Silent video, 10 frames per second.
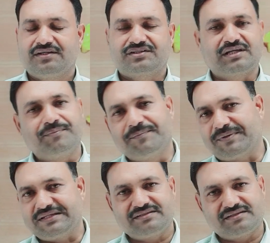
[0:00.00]
सभी
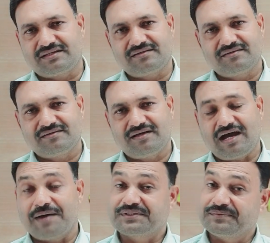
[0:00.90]
परिचित है
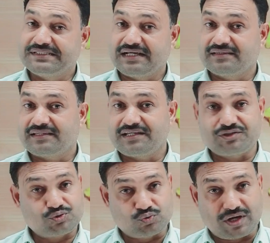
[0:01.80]
आप सभी जानते हैं
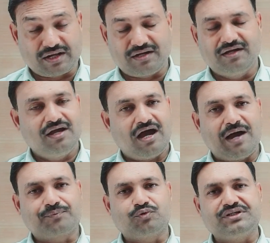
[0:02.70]
छुहारा
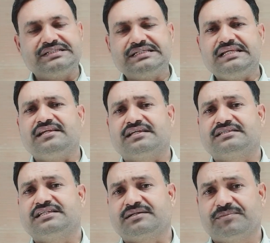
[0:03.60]
आपको इजीली
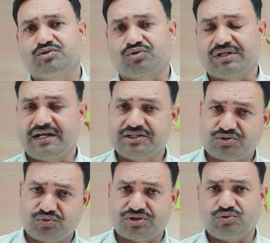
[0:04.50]
नज़दीक में जो किराना
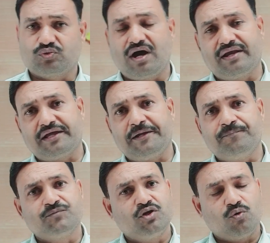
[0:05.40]
स्टोर की दुकान है
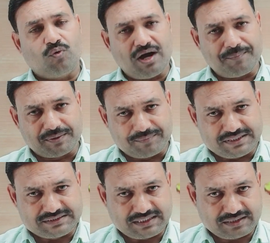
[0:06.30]
वहाँ पर
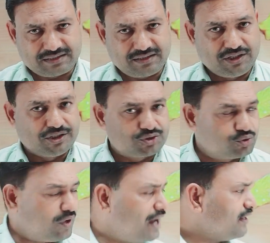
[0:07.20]
मिल जाएगा
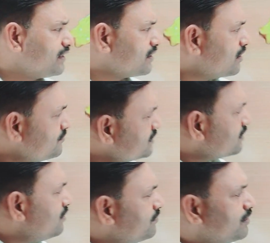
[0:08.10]
छुहारे के कम से
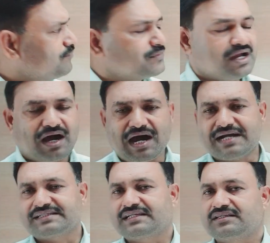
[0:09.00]
कम हम
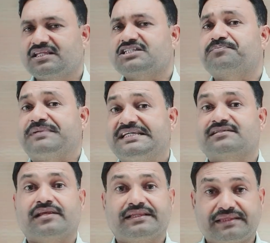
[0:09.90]
आठ से दस
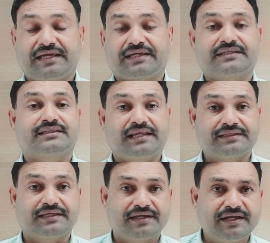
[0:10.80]
पीस लेते हैं कितने
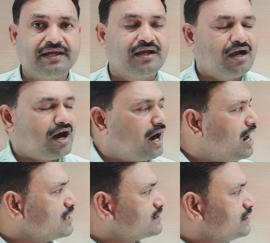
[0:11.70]
लेते हैं
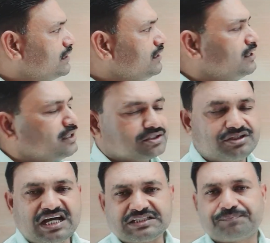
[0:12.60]
आठ से
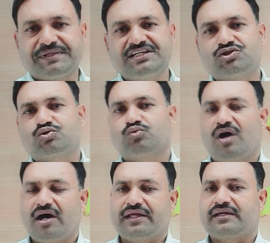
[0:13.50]
दस पीस
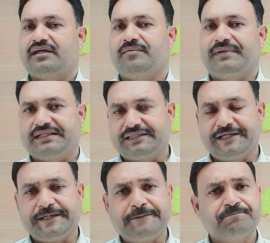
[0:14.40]
छुहारे के हम लेते
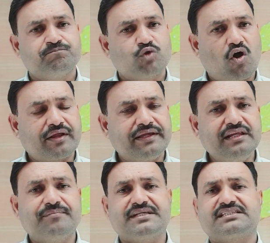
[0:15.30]
हैं और
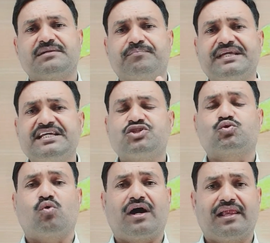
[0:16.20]
इनमें से बीज
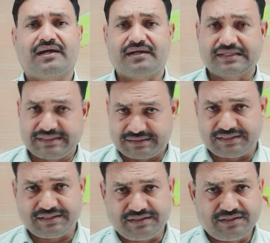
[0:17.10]
को अलग कर देते
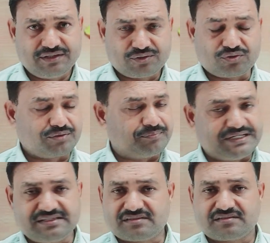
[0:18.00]
हैं क्योंकि
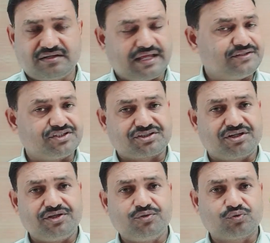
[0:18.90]
बीज डाइजेस्ट
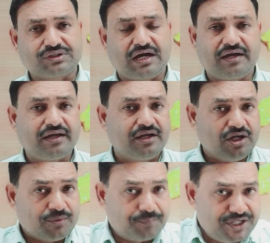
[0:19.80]
नहीं होता है
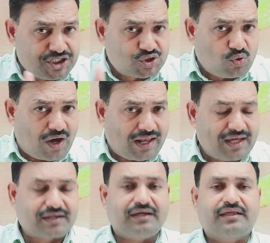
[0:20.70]
बीज को
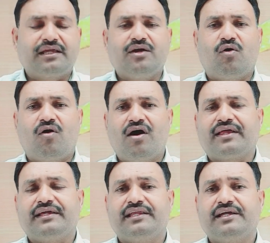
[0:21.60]
अलग करके
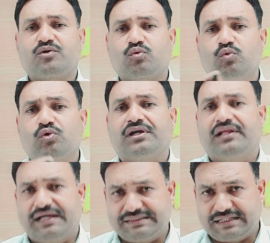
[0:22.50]
और इन्हें कूट
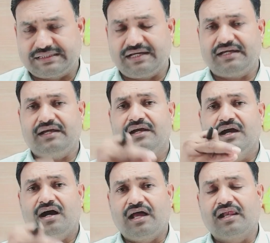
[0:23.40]
लिया जाता है
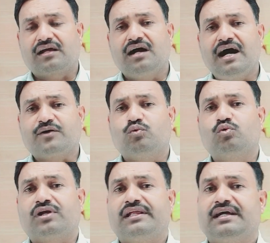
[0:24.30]
हल्का
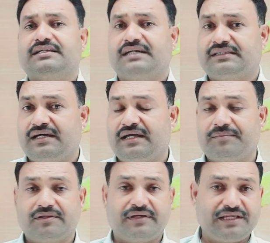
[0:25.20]
कूट लिया जाता है
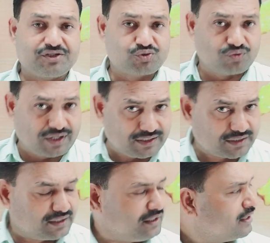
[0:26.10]
मतलब एक छुहारे
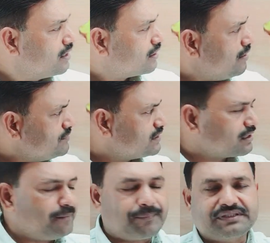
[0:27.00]
के कम से
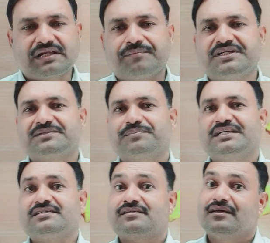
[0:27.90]
कम 15-20 पीस